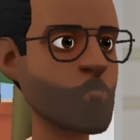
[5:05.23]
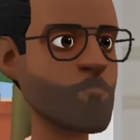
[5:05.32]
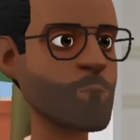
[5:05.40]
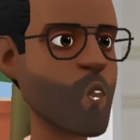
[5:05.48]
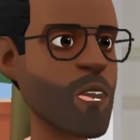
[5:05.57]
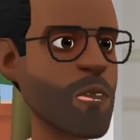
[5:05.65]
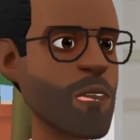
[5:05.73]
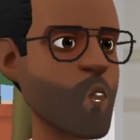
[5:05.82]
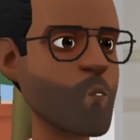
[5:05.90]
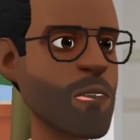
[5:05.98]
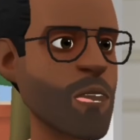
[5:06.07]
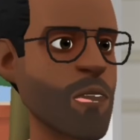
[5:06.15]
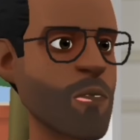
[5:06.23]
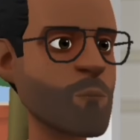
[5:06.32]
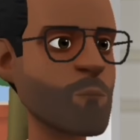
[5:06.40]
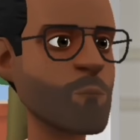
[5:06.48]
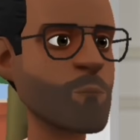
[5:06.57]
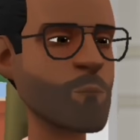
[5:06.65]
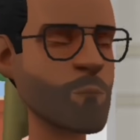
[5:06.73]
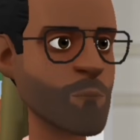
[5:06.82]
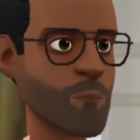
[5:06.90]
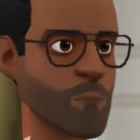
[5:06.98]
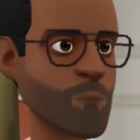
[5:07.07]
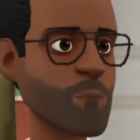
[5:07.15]
Bonjour grand maître.
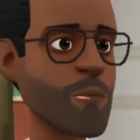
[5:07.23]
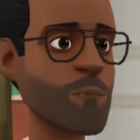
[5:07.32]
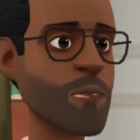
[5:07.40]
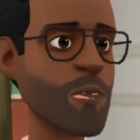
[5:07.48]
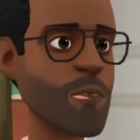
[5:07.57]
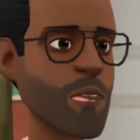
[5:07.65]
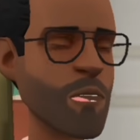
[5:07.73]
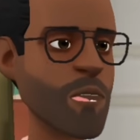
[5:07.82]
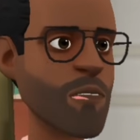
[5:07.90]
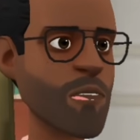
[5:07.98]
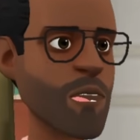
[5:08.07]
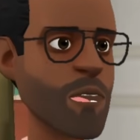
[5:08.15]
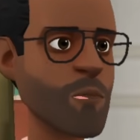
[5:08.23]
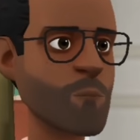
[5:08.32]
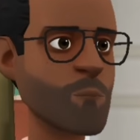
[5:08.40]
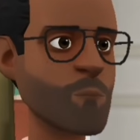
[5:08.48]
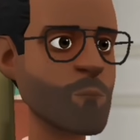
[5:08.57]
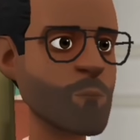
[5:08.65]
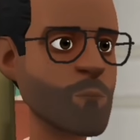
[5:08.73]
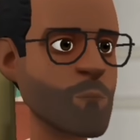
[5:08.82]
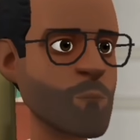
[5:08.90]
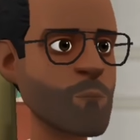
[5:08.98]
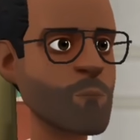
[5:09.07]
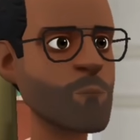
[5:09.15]
Et merci d'être venu.
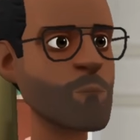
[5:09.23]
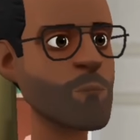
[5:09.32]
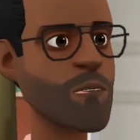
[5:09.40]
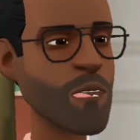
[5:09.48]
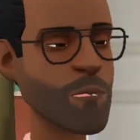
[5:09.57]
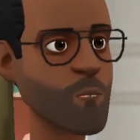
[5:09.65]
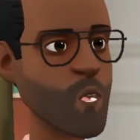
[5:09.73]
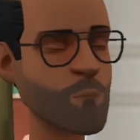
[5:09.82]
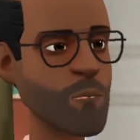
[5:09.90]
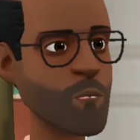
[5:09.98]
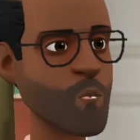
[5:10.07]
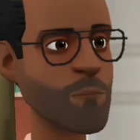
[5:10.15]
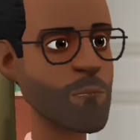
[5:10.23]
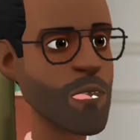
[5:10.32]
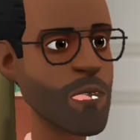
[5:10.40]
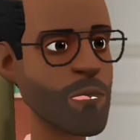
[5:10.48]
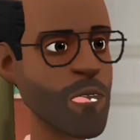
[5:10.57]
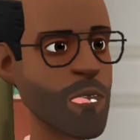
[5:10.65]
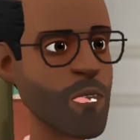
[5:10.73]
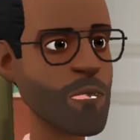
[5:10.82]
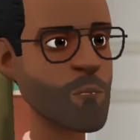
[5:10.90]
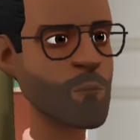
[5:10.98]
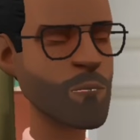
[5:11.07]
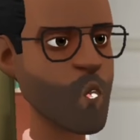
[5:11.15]
J'ai vraiment un problème très
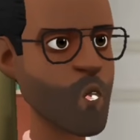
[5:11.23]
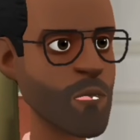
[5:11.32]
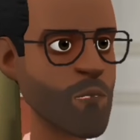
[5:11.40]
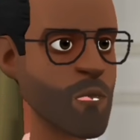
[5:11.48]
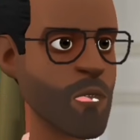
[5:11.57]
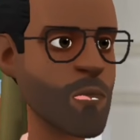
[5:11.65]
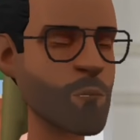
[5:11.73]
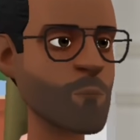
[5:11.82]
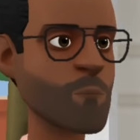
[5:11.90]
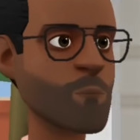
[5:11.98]
sérieux, au travail.